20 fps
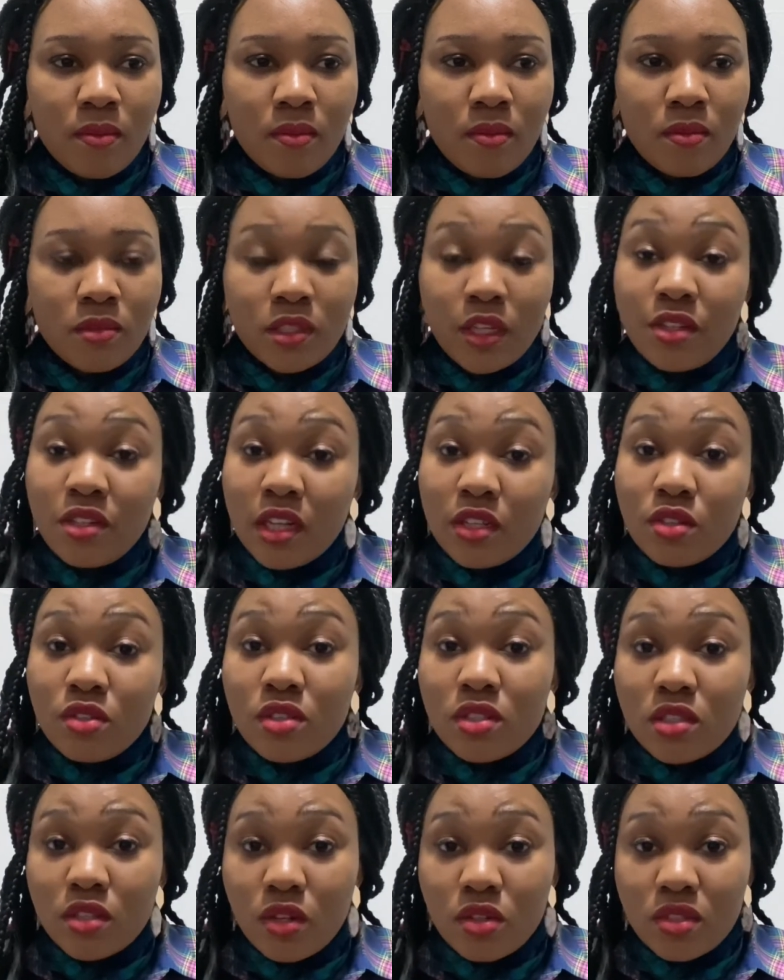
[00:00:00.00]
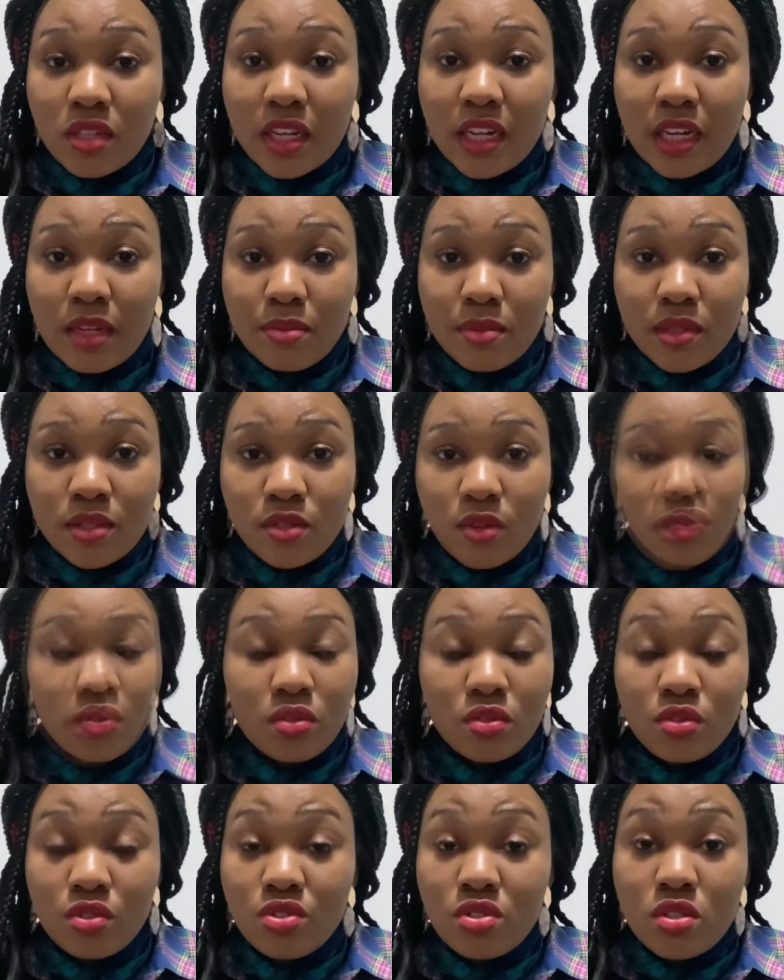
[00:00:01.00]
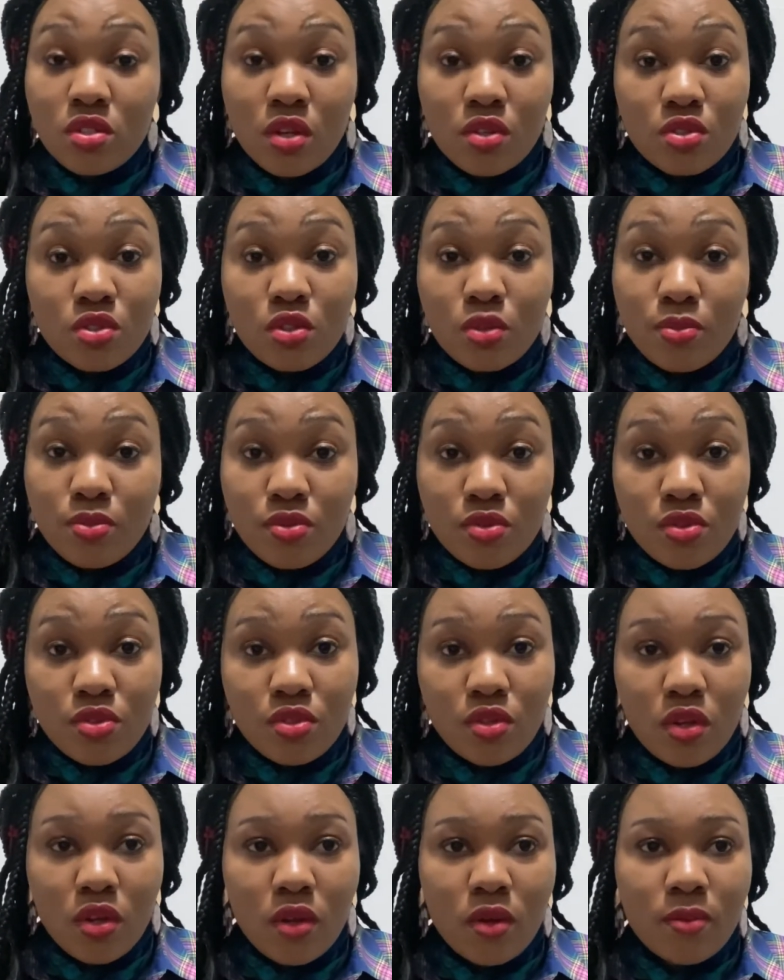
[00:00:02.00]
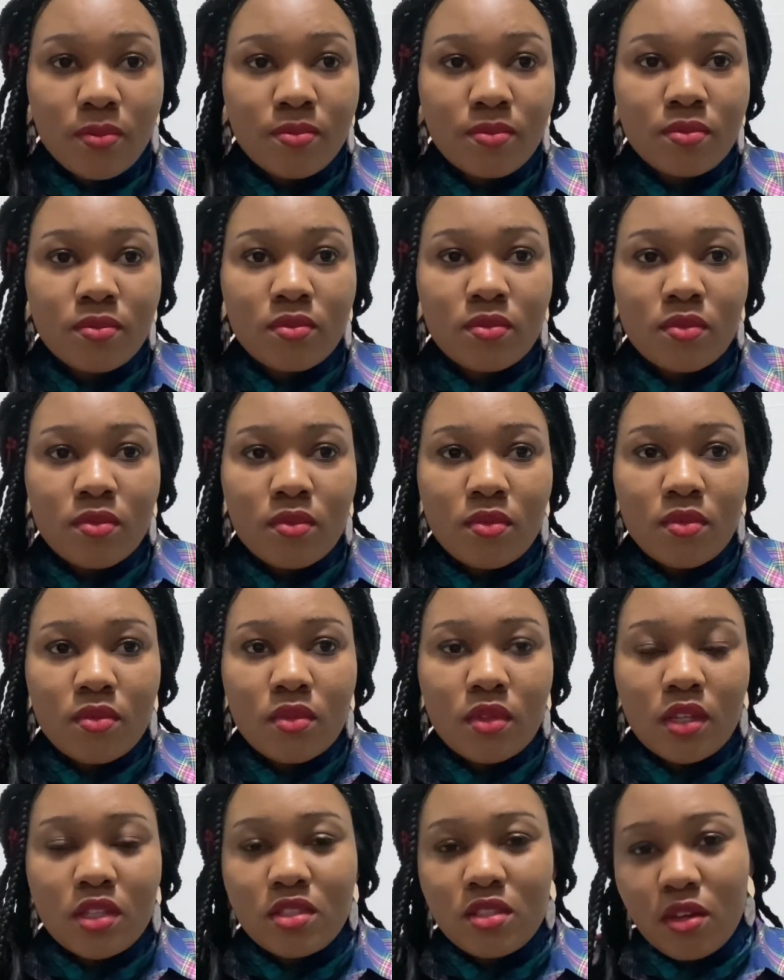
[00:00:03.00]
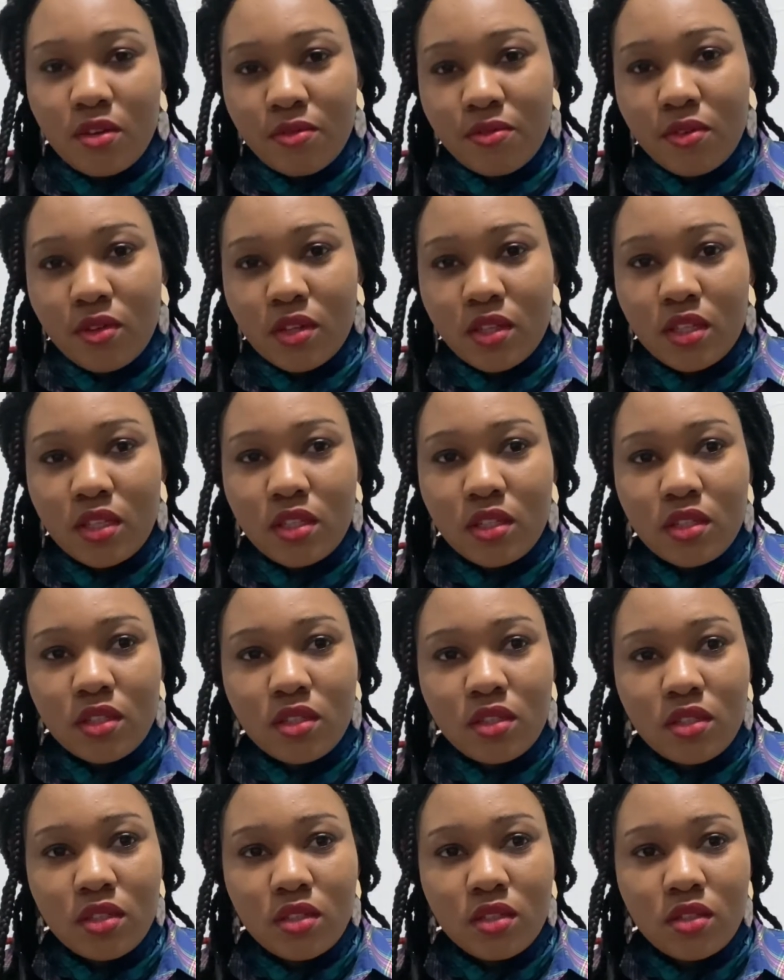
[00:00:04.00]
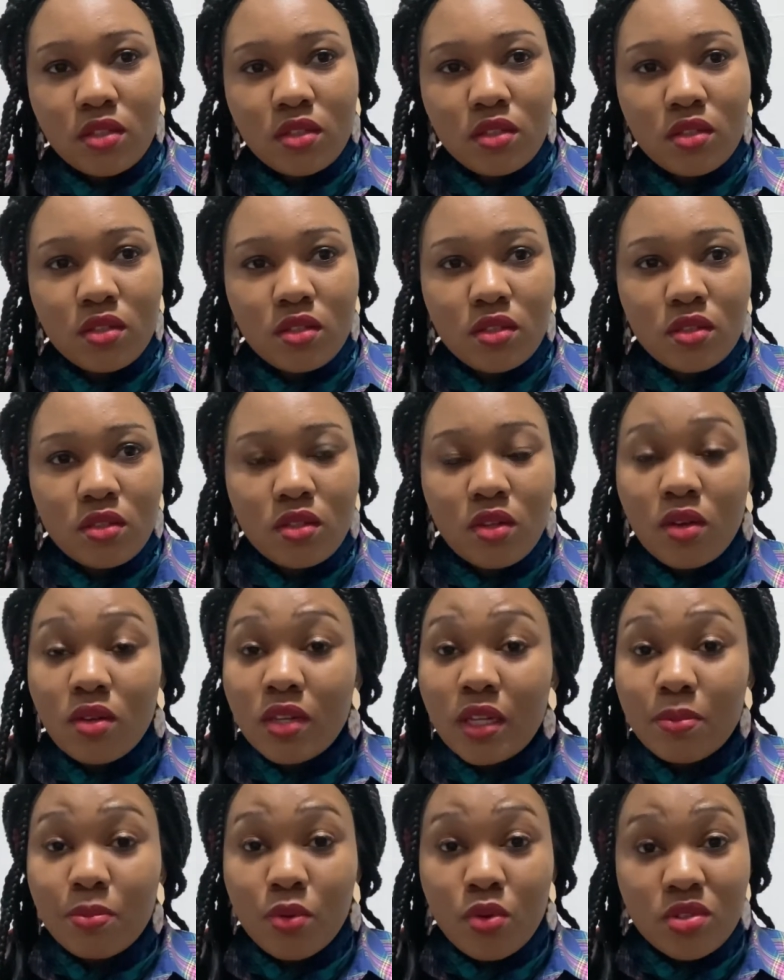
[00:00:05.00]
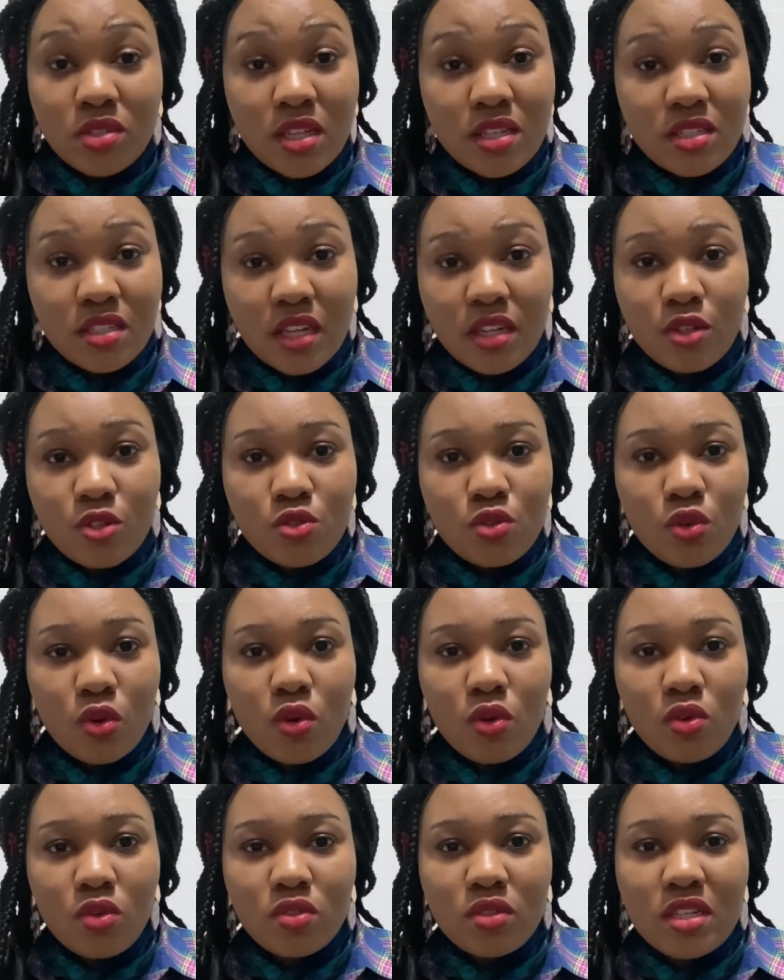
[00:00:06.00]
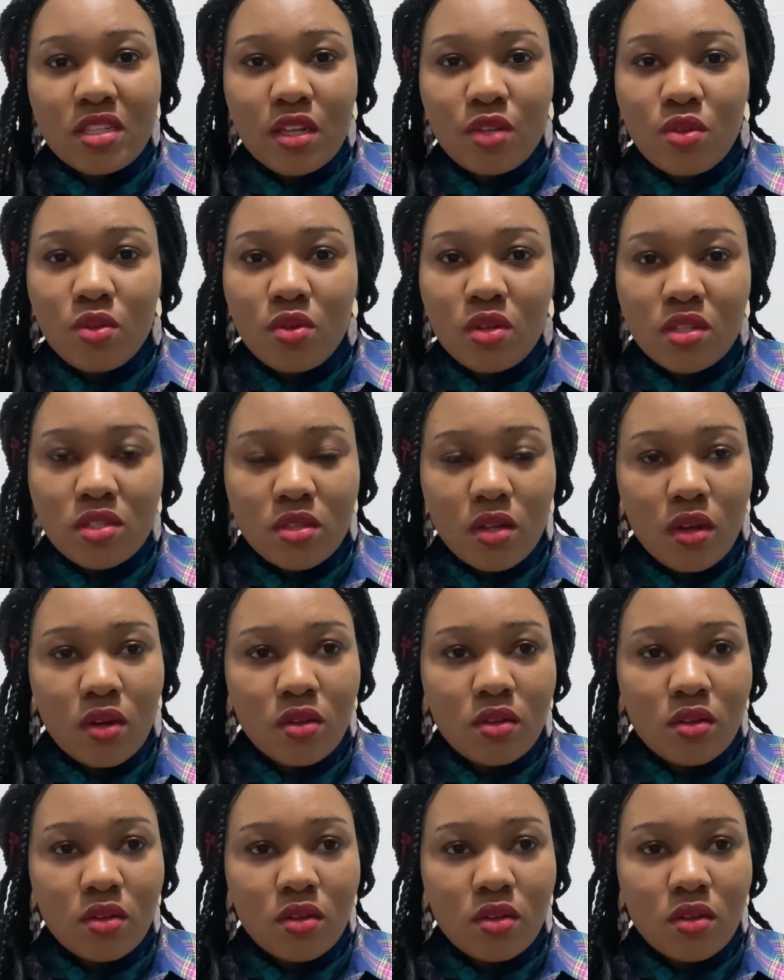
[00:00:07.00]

J'ai une adolescente à la maison. Je suis tante de plusieurs enfants qui, dans les prochaines années, seront des adolescents.